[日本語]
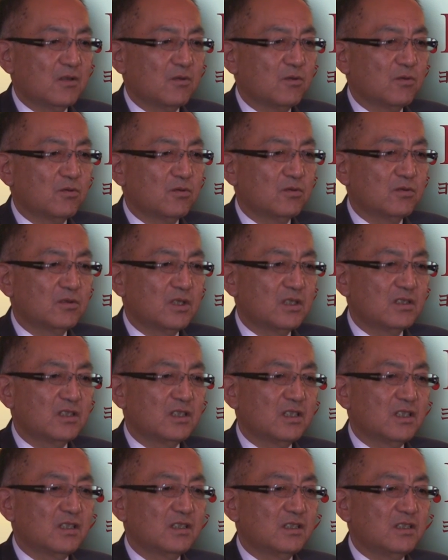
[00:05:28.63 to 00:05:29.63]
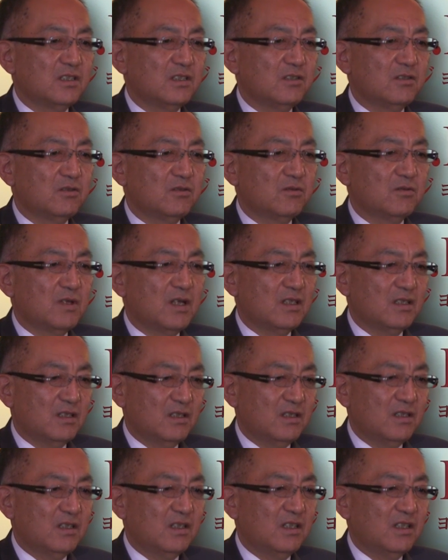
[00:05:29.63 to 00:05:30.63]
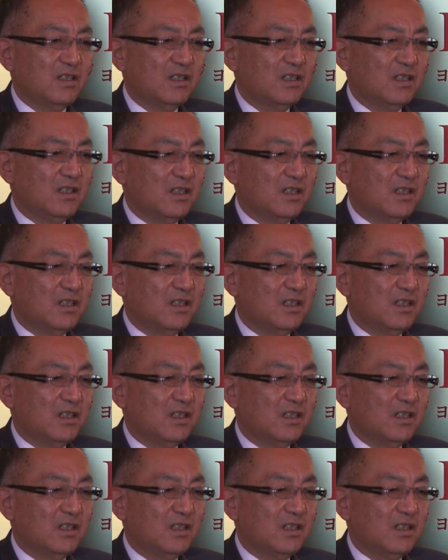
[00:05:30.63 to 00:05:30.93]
志がきちっとあって、